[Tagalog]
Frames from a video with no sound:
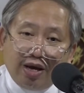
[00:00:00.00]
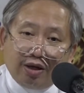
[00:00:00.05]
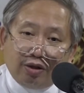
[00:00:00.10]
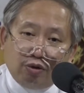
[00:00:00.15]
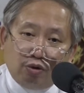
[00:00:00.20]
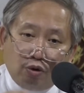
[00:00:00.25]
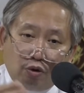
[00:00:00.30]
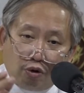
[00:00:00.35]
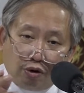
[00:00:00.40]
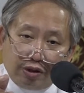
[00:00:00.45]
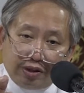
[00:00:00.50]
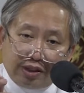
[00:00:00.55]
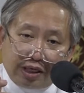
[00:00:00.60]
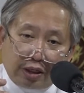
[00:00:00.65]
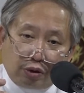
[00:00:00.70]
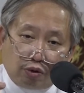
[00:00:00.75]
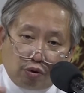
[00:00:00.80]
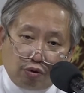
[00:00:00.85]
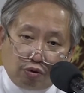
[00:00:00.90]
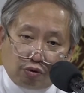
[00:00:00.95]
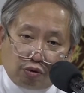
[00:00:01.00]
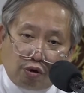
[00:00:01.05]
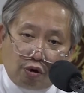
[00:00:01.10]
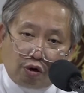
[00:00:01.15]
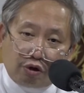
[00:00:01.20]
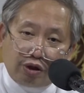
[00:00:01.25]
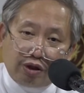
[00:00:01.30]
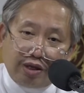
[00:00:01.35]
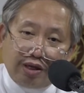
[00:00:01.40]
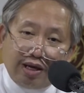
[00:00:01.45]
Doon sa
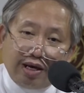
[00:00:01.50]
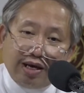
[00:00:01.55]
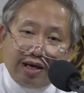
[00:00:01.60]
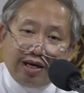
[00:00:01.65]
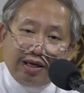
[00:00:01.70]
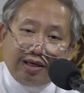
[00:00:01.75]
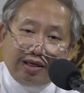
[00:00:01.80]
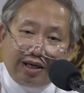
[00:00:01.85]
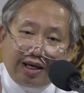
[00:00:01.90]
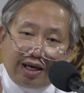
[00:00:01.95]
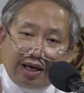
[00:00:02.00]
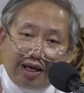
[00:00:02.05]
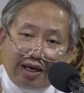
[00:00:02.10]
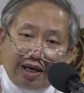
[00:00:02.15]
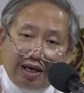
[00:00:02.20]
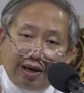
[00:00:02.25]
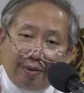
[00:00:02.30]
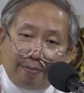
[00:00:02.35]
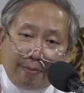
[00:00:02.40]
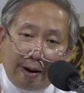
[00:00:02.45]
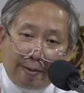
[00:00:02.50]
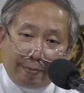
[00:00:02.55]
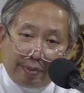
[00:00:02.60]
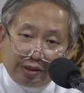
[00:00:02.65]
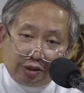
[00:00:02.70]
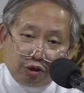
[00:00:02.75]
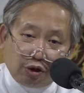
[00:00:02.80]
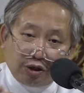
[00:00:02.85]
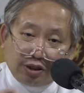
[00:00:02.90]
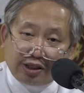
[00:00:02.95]
tungkod ni Papa
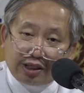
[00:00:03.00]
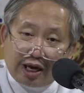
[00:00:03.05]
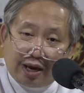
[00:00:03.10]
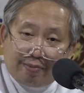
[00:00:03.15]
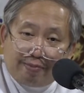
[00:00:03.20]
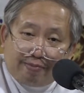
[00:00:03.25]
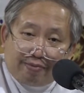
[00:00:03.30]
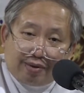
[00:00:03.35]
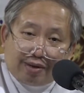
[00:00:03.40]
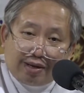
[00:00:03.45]
Joseph